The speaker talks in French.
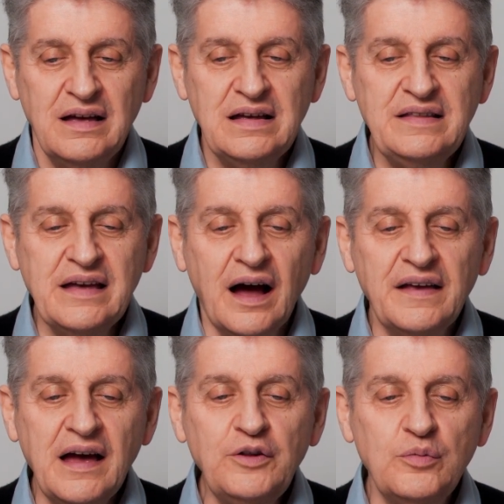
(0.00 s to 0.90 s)
Il n'y a
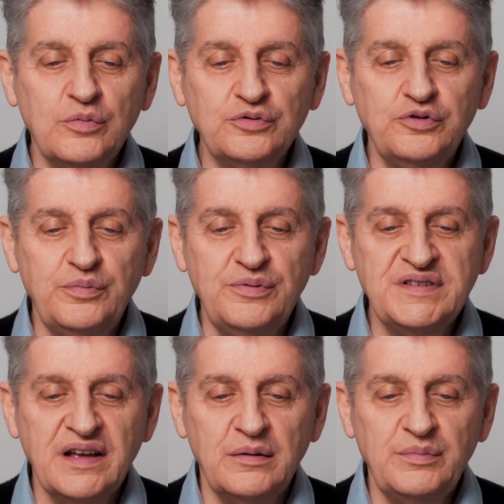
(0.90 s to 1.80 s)
rien au monde de plus
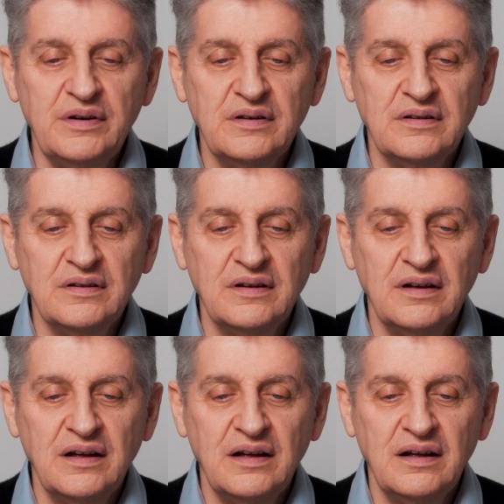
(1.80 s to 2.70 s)
simple
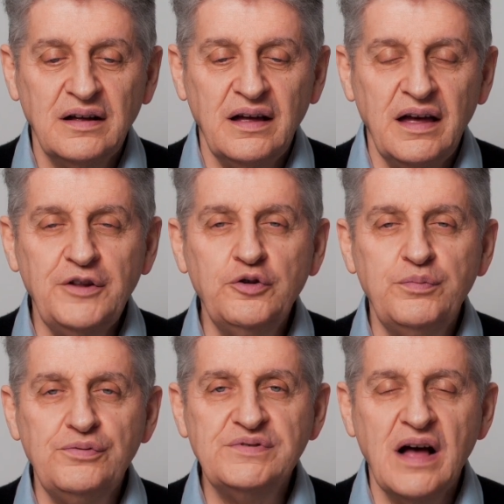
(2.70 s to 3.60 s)
et de
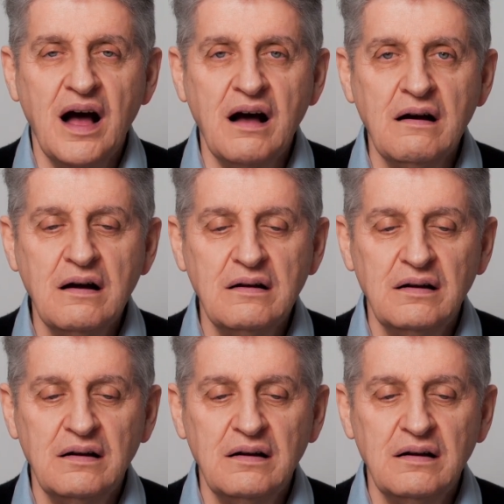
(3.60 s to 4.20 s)
plus un.